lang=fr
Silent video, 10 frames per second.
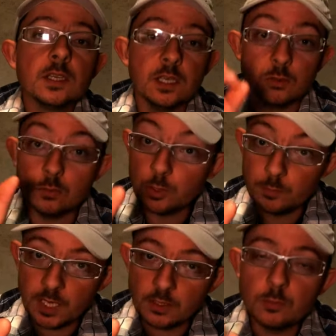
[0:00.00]
qui est une
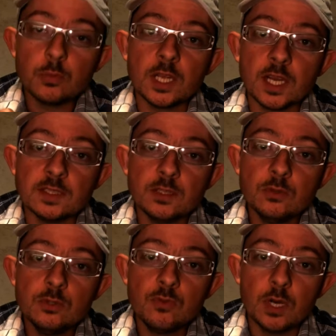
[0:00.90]
bonne période pour les
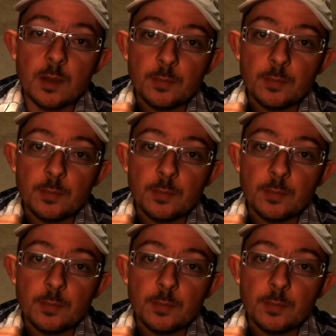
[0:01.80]
racines nues, je vous le